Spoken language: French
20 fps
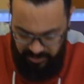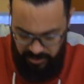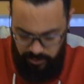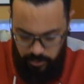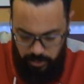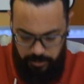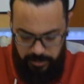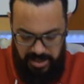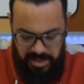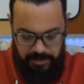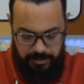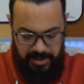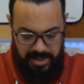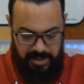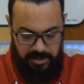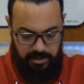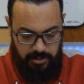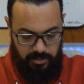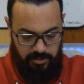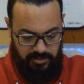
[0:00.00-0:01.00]
28
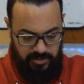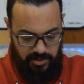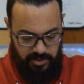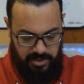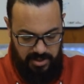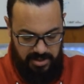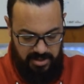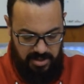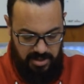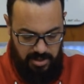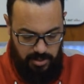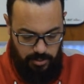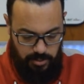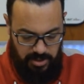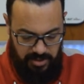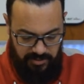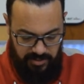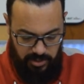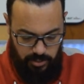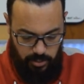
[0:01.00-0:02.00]
mm, on va en essayer
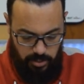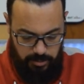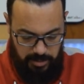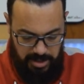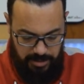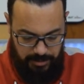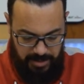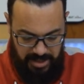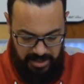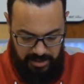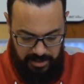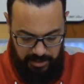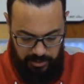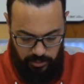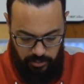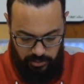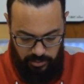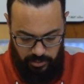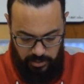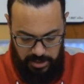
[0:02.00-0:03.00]
une à 28 mm
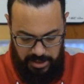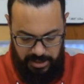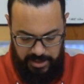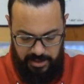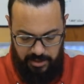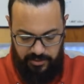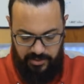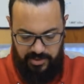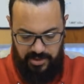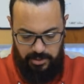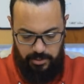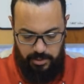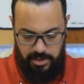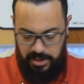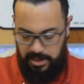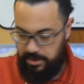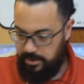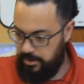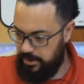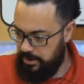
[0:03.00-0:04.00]
avec deux angles à 45
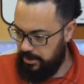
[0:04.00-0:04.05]
degrés.